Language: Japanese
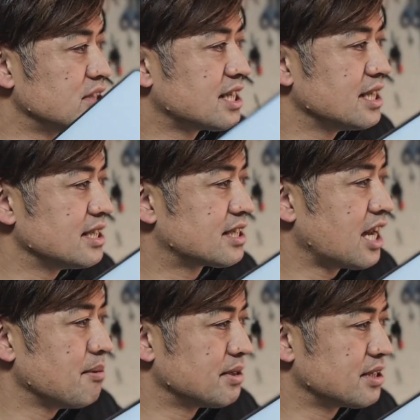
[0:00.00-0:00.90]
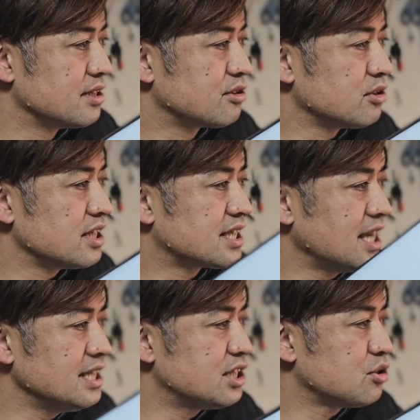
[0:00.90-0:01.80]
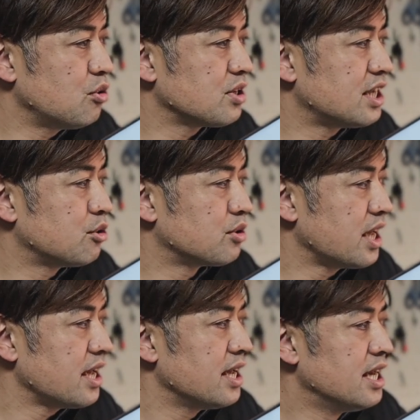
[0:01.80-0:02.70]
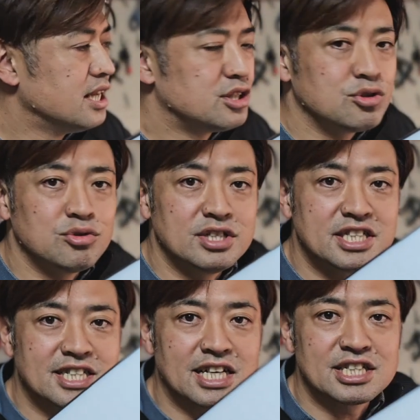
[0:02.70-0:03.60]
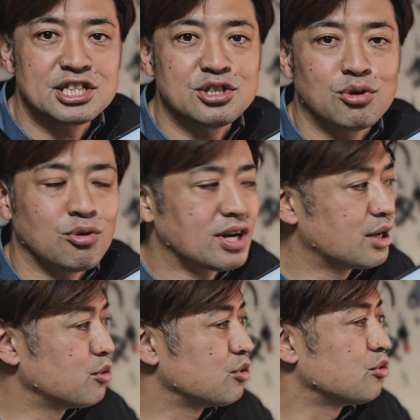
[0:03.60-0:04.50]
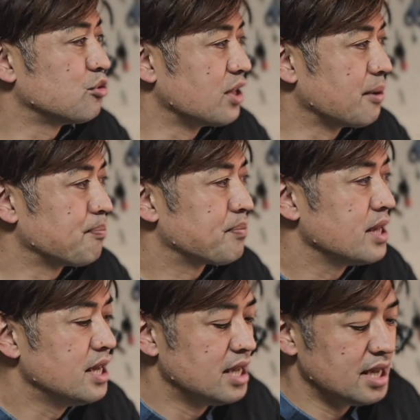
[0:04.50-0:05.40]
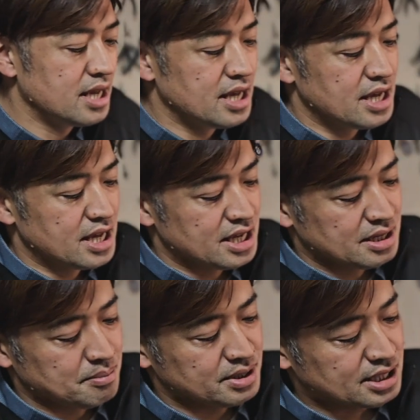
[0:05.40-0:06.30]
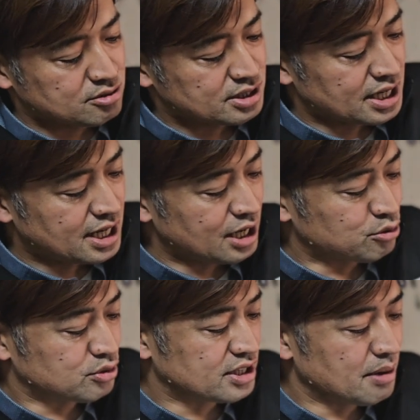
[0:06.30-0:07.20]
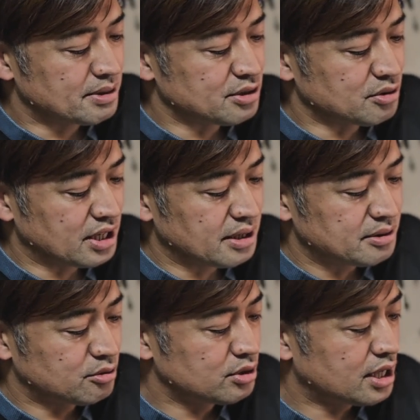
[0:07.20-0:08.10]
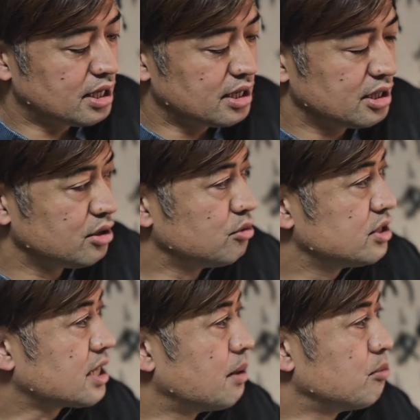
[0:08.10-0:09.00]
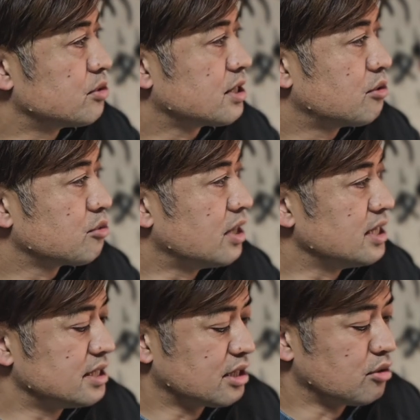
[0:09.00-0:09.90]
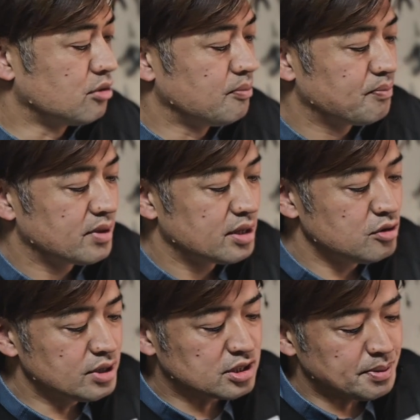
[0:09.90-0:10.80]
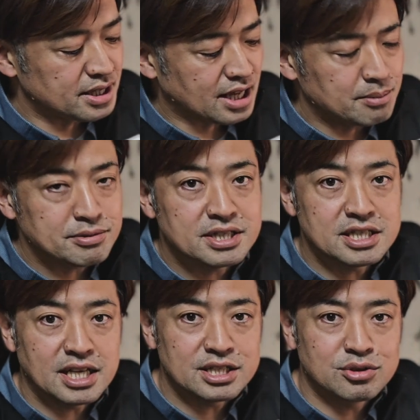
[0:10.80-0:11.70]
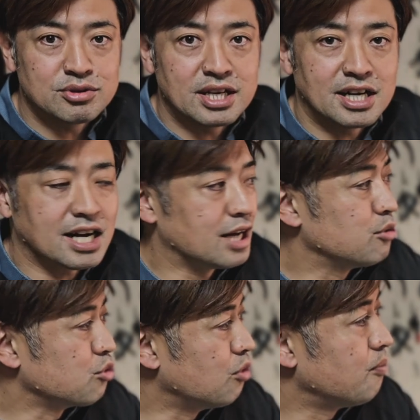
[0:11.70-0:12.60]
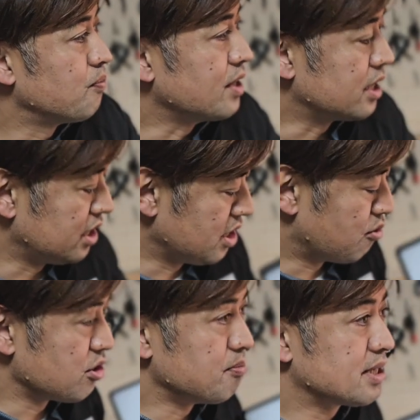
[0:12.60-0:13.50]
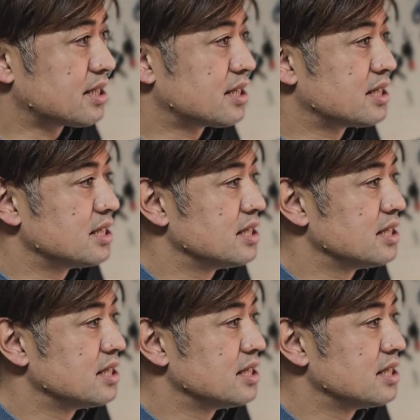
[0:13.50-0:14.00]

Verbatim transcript: 間使えます。そして最小輝度で12時間使用可能ということで、めちゃくちゃ長いこと使えますよね。そんな4時間も使うことないんですけど、USB Type-C で充電が可能となっております。